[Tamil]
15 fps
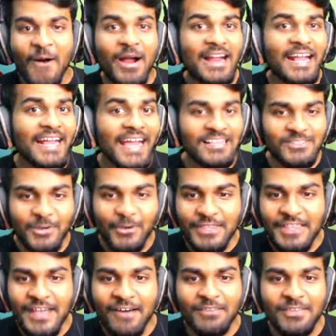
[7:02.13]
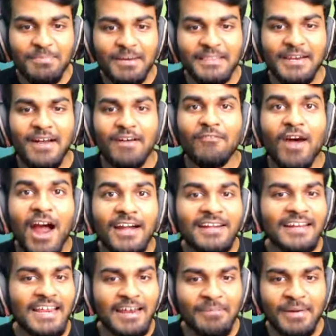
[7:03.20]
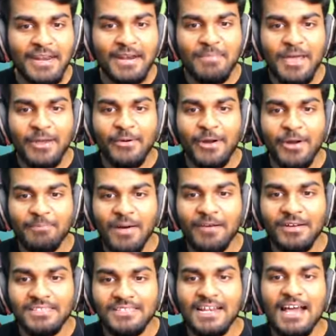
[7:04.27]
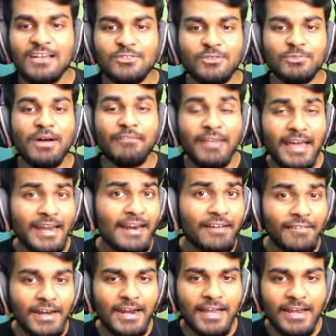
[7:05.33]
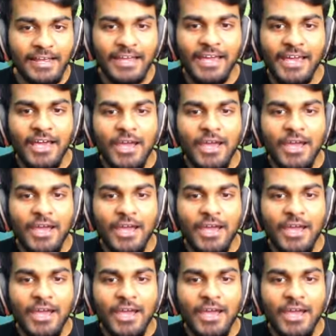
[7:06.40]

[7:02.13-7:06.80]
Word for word: ஓகே கை ஸோ இதுதான் வந்து பார்த்தீங்கன்னா வாட்டர் எலமெண்டல் பைக்கோட பவர்ஸ்லாம் சும்மா வேற லெவல்ல இருக்கு